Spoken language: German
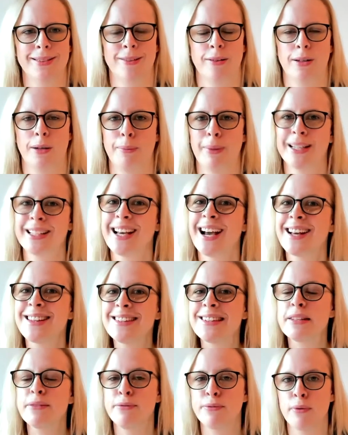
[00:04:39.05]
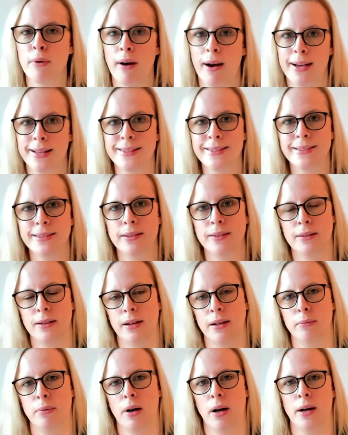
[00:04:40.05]
sondern man kann sie für einzelne
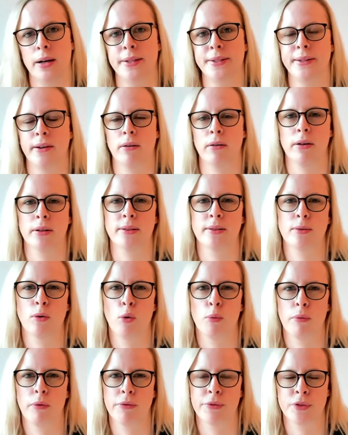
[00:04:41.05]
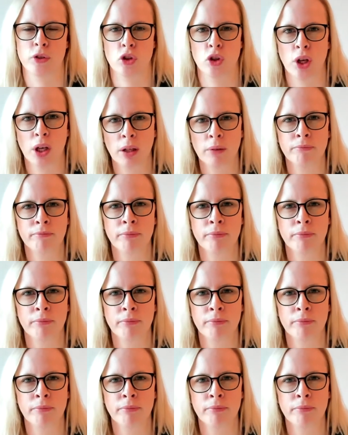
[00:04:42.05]
Teilbereiche auch ins Homeoffice schicken.